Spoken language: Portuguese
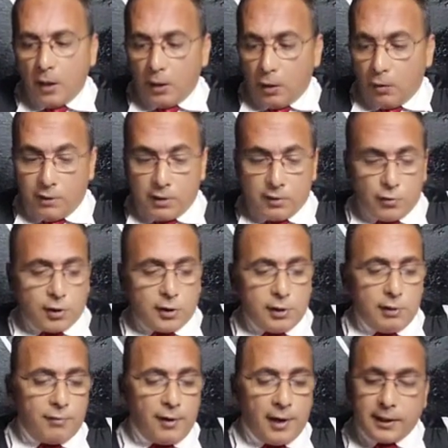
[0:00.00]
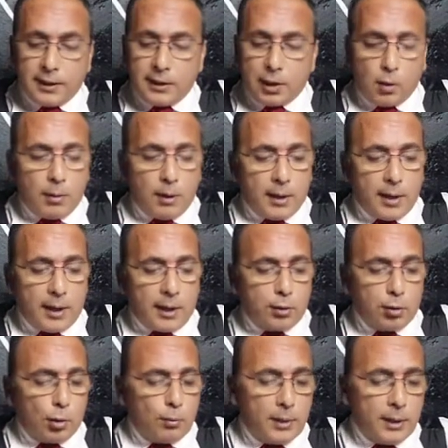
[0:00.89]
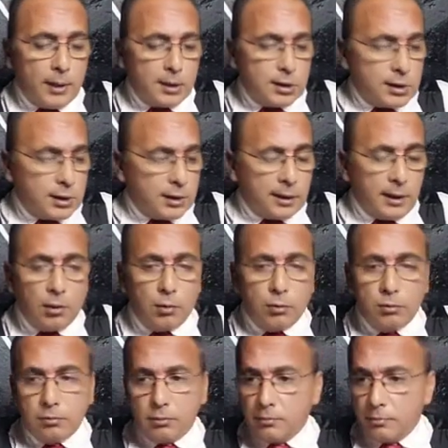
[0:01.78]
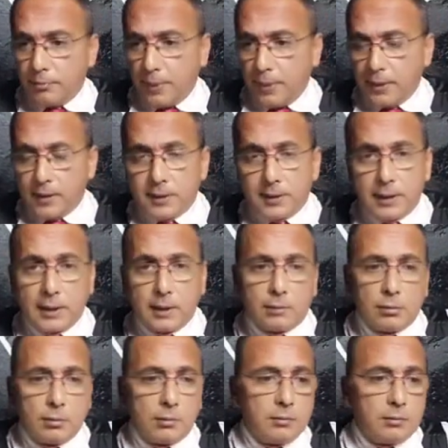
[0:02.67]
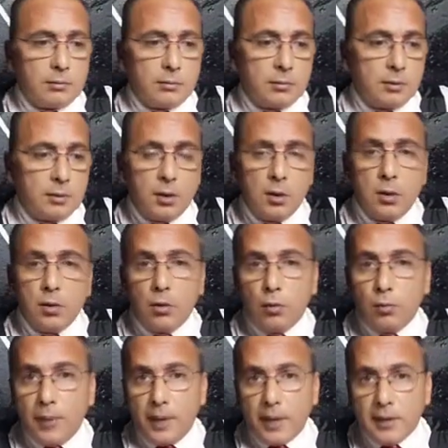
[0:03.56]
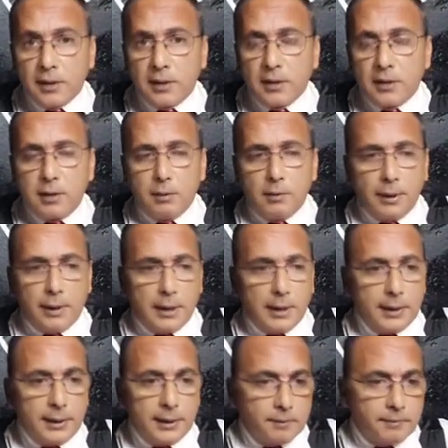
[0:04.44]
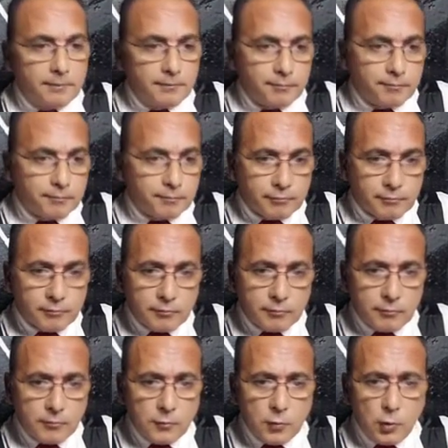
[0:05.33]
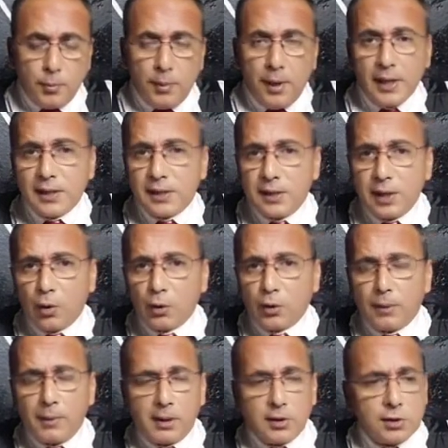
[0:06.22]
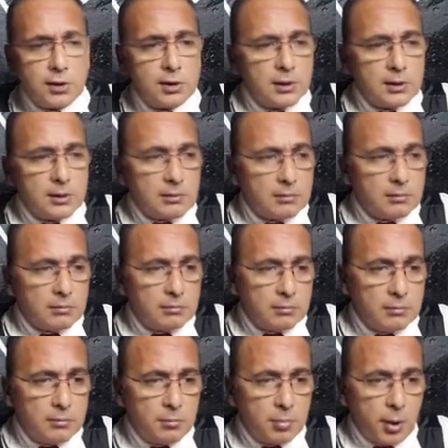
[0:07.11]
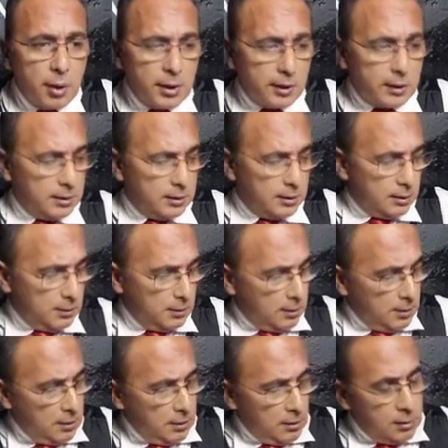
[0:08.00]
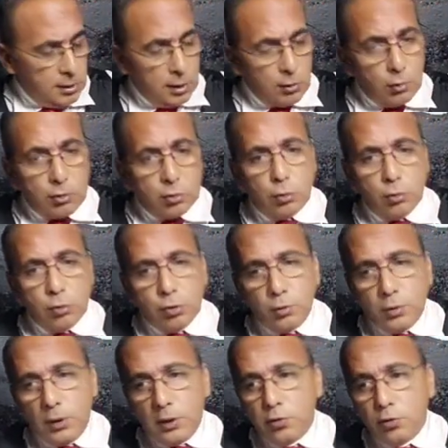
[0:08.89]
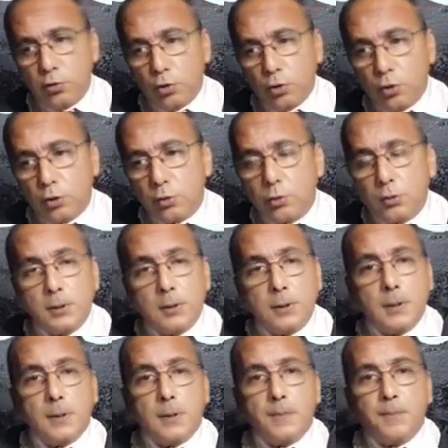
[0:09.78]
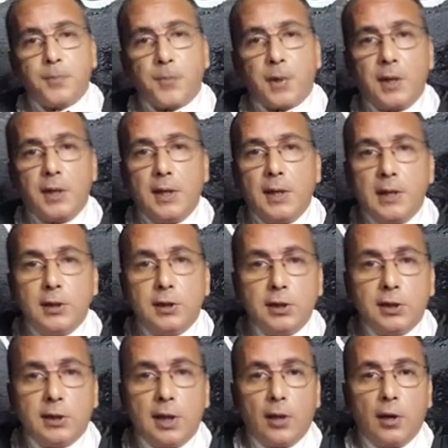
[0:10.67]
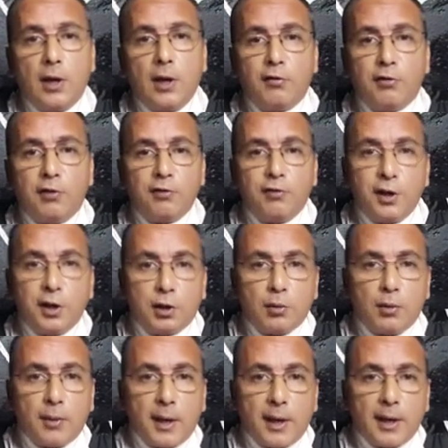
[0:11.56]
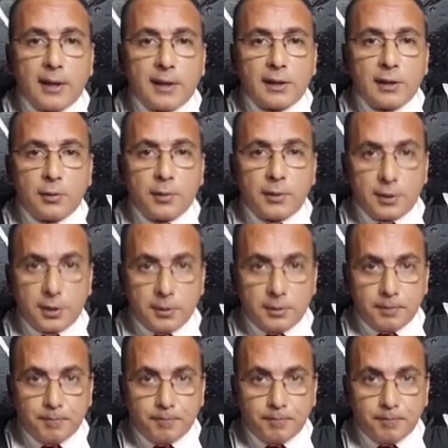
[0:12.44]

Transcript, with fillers: Talvez você vá até uma cartomante, até um pai de santo, um, um mestre em quimbanda, um mestre de alta magia, importa. Você consulte um religioso e ele diga: Olha, foi feita uma amarração para ti.